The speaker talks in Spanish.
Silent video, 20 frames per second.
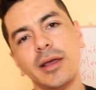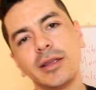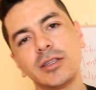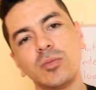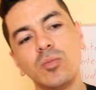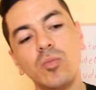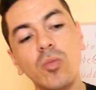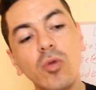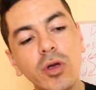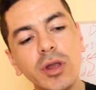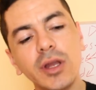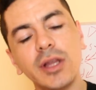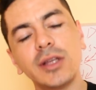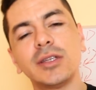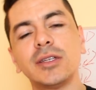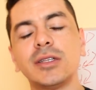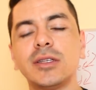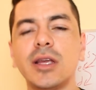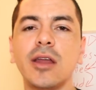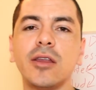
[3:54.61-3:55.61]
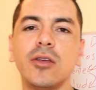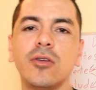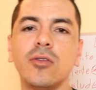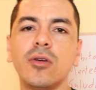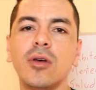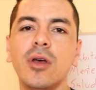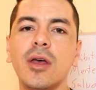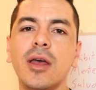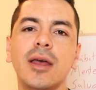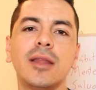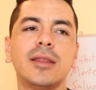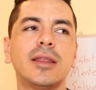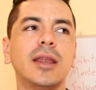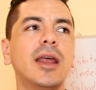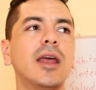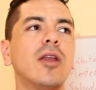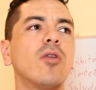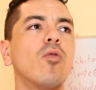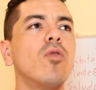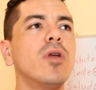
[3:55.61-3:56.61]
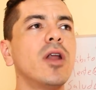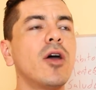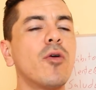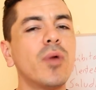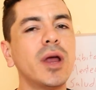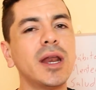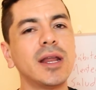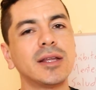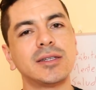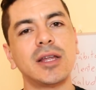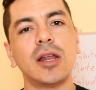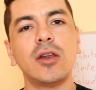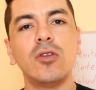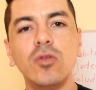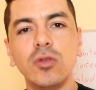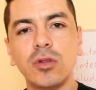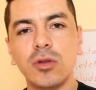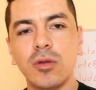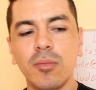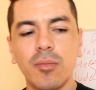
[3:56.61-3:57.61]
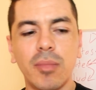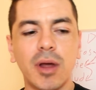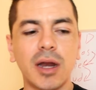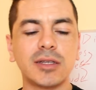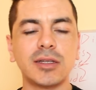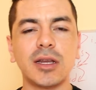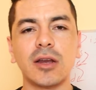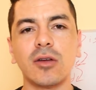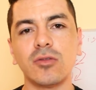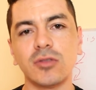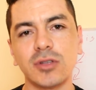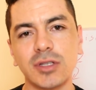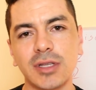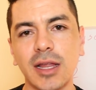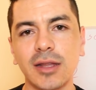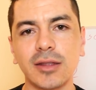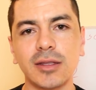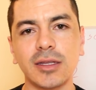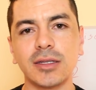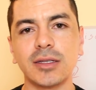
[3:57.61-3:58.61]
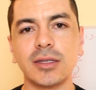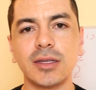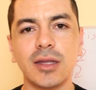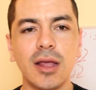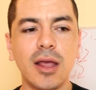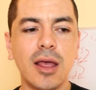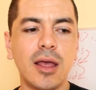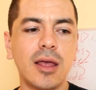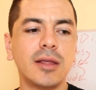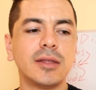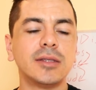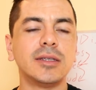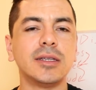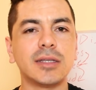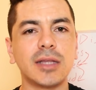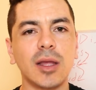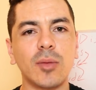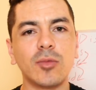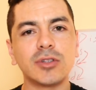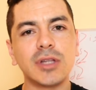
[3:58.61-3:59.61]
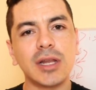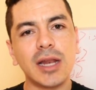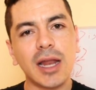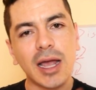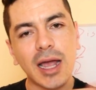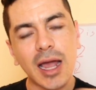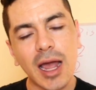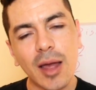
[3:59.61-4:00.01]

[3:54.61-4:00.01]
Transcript: Es muy necesario tener una buena salud para ser constantes. Si estamos en la